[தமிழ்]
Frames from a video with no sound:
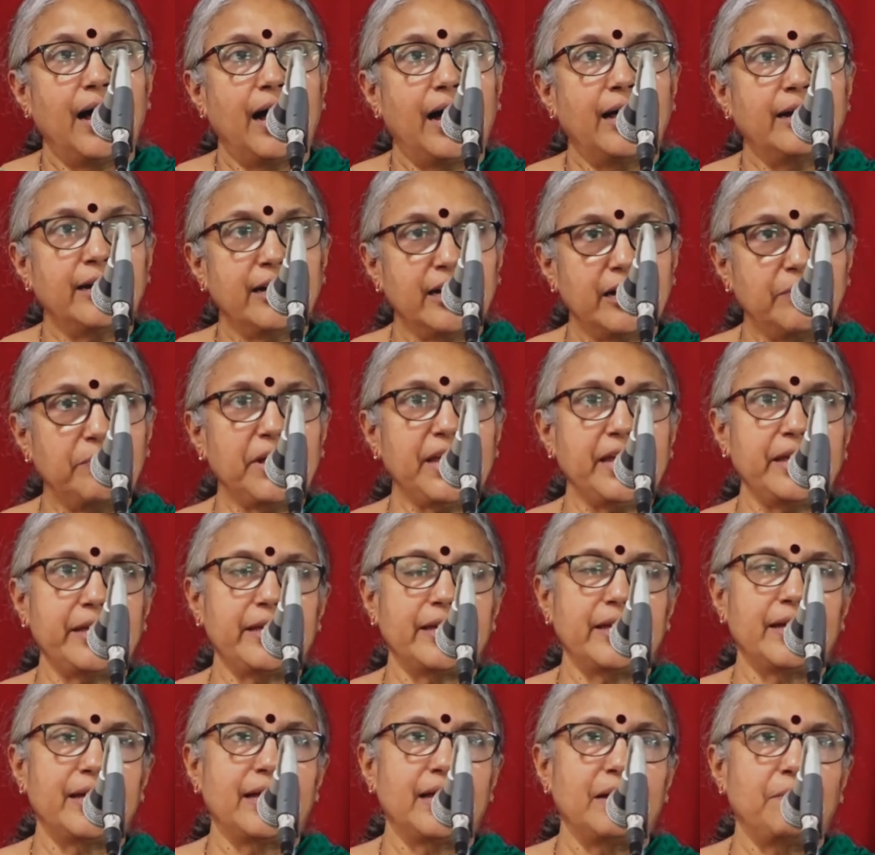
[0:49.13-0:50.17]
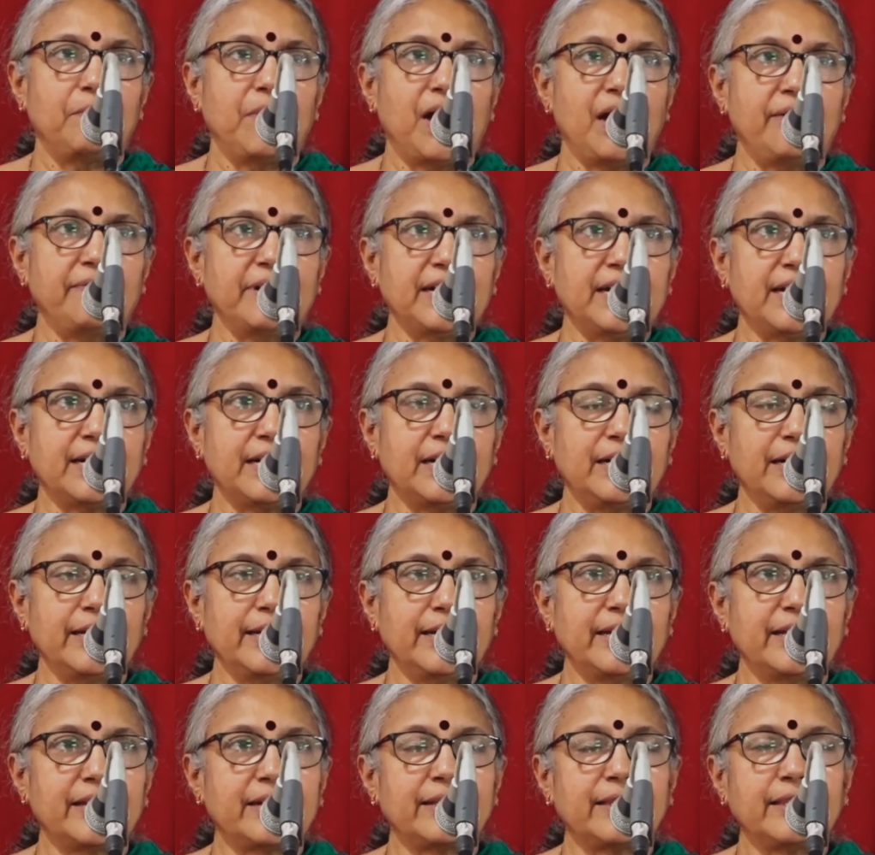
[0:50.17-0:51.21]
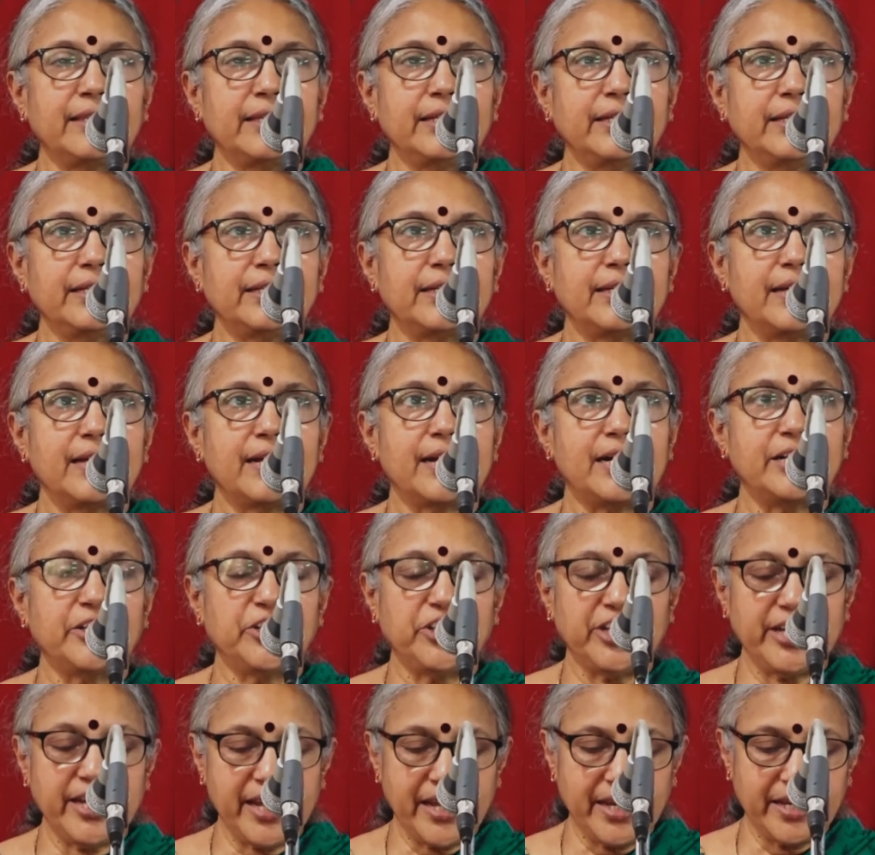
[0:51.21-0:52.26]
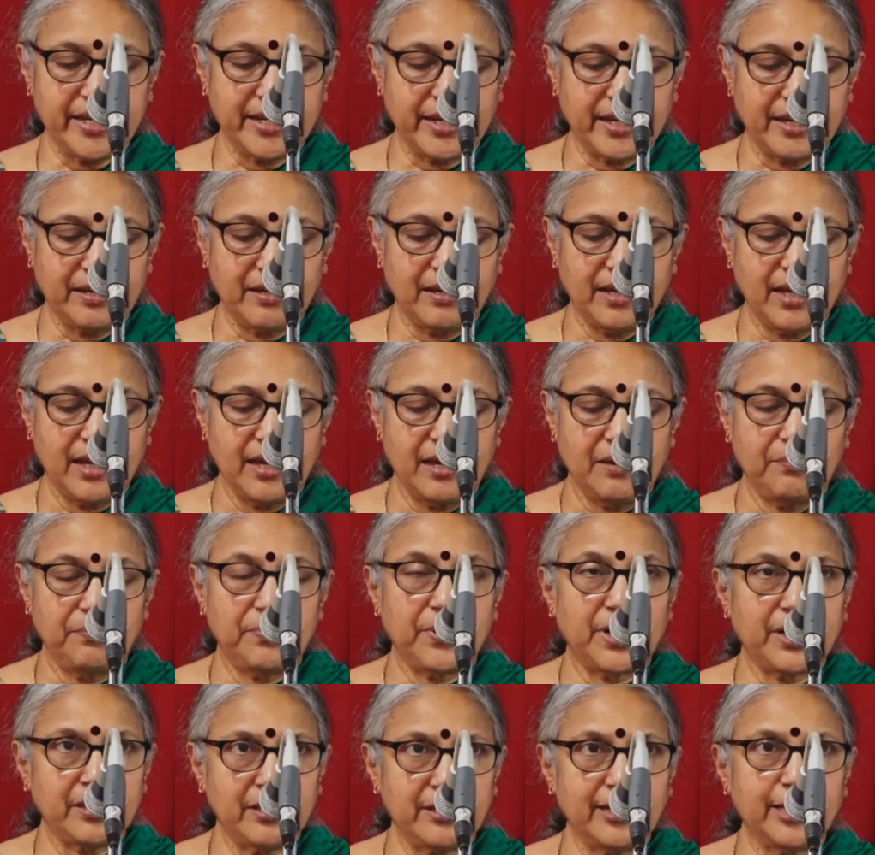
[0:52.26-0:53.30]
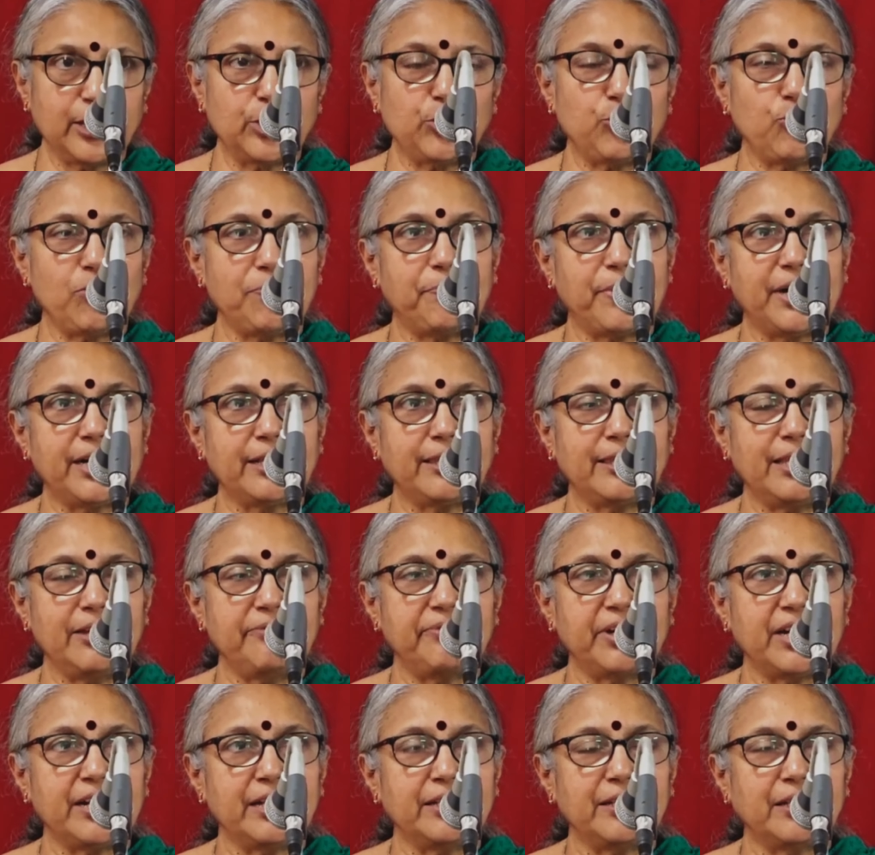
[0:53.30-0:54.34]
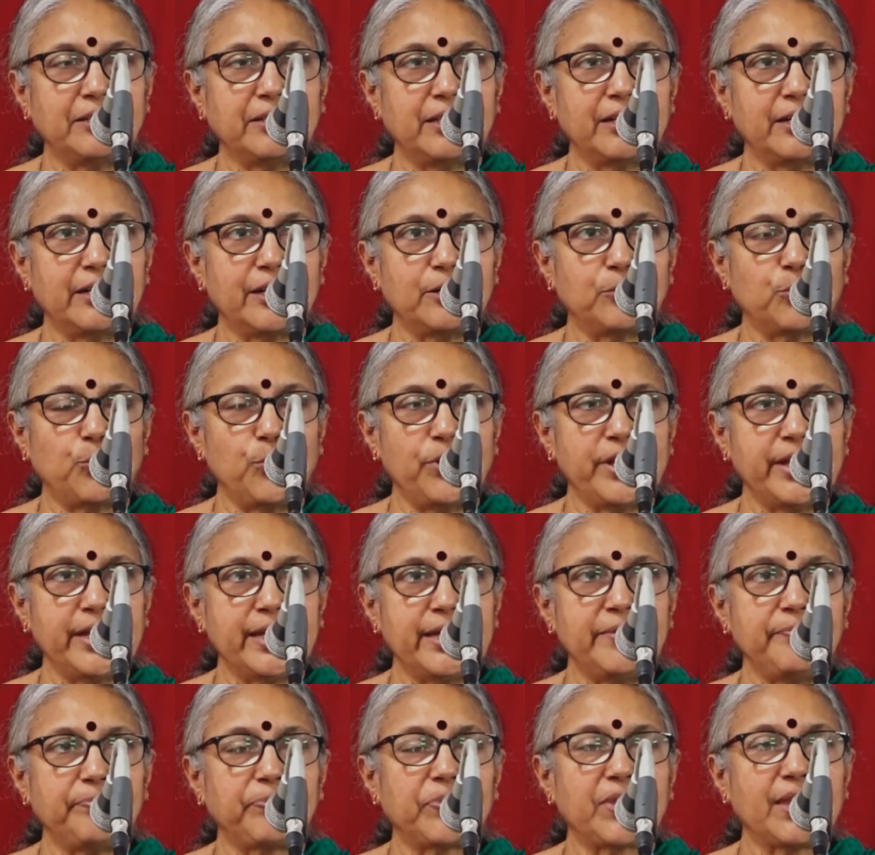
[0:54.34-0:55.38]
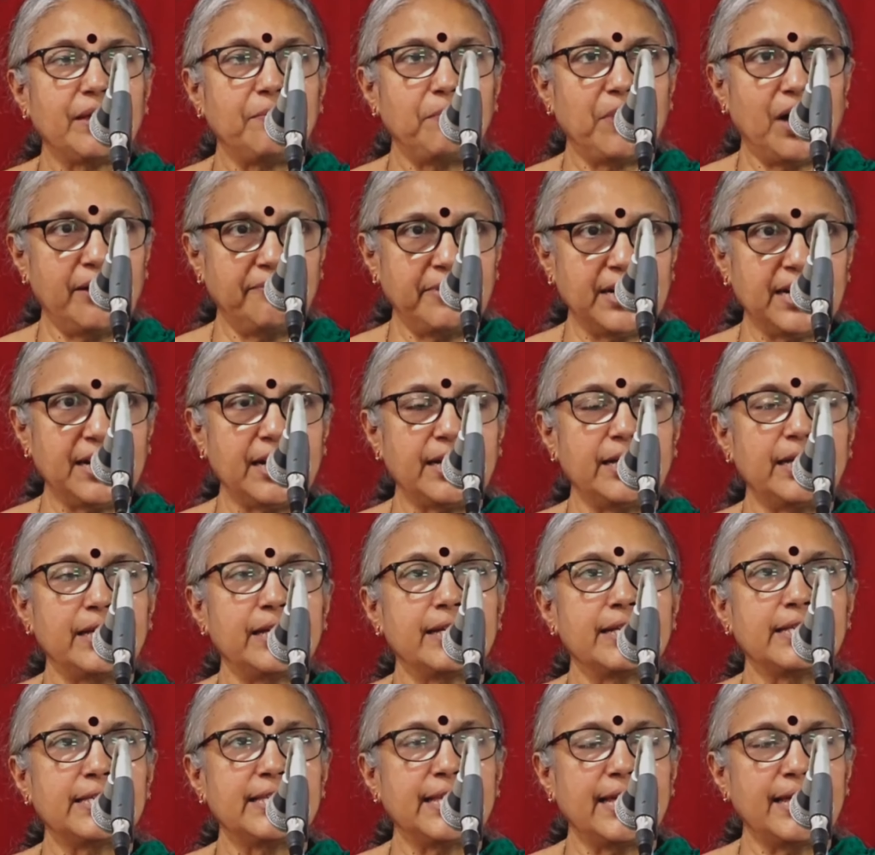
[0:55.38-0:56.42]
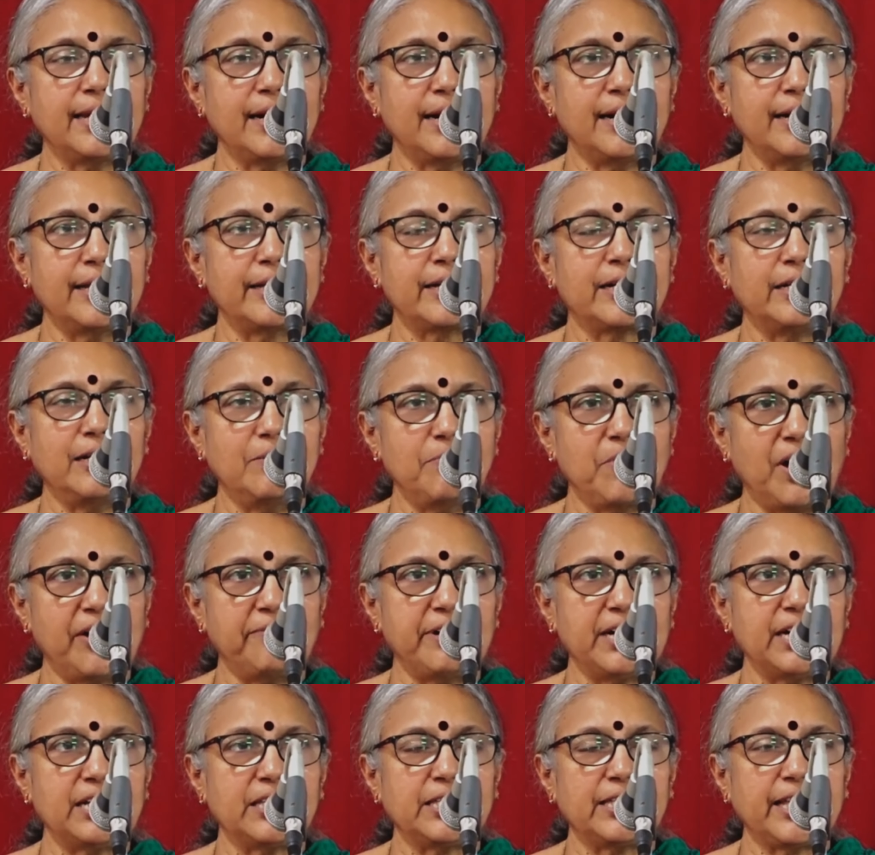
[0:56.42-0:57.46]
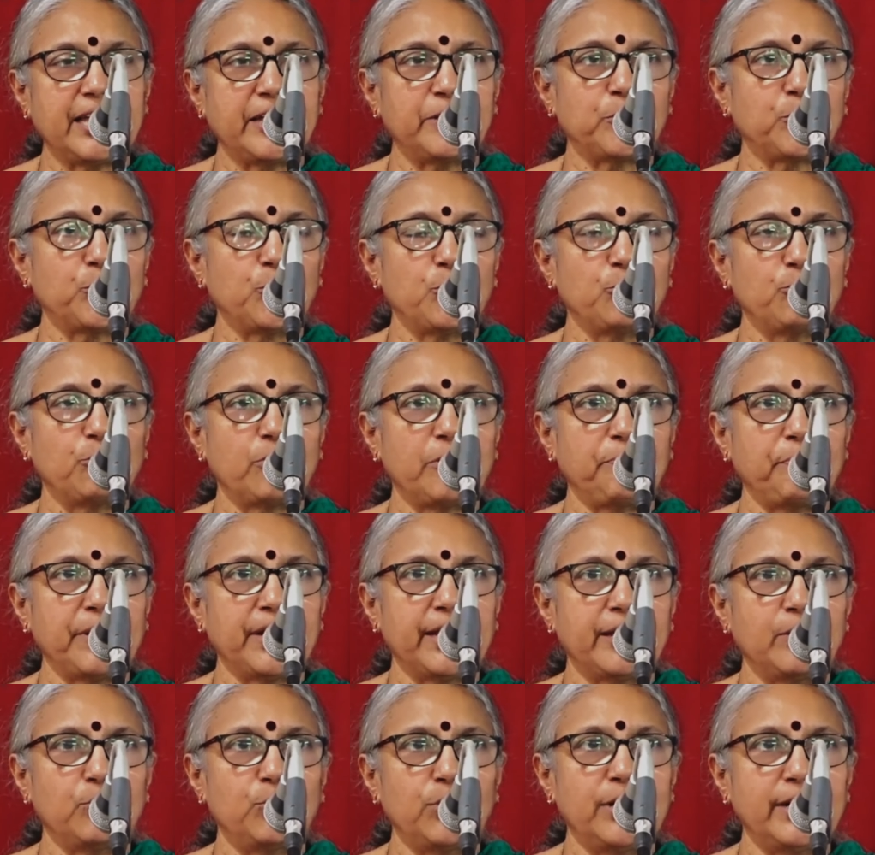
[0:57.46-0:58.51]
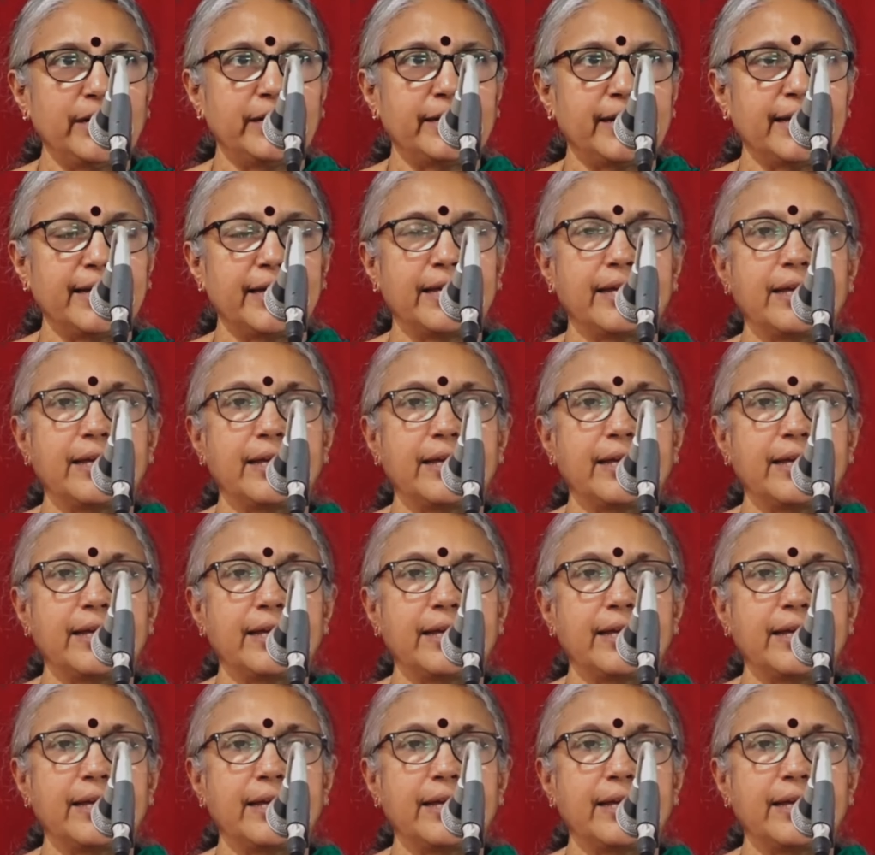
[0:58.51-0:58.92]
அருகமை மாவட்டங்களிலிருந்து கட்சியை பிரதிநிதித்துவப்படுத்தி வருகை தந்திருக்கக்கூடிய மாவட்ட செயலாளர்கள் மாவட்ட செயற்குழு உறுப்பினர் உள்ளிட்ட